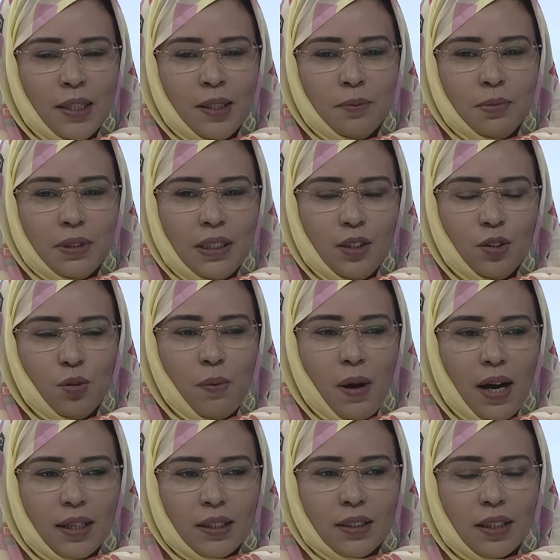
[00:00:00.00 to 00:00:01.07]
به اللي هما
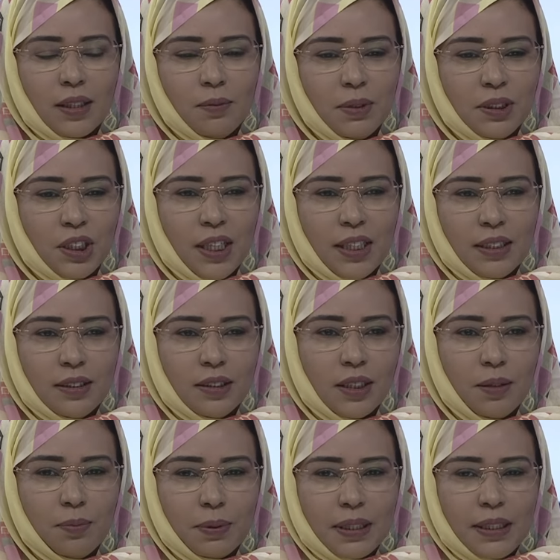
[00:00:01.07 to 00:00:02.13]
اكثر المشاكل
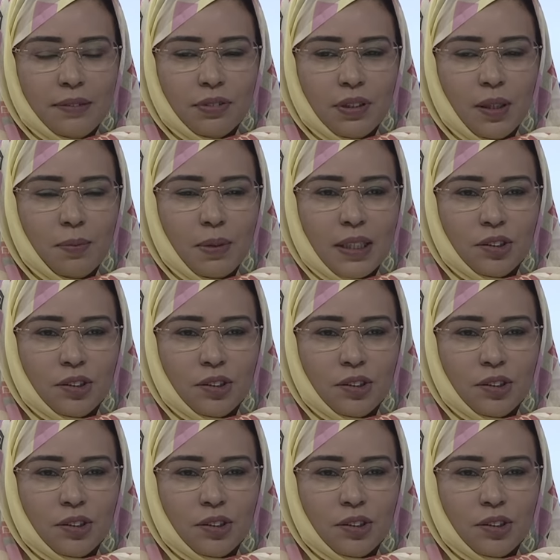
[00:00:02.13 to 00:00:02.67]
الجابرين في الامراض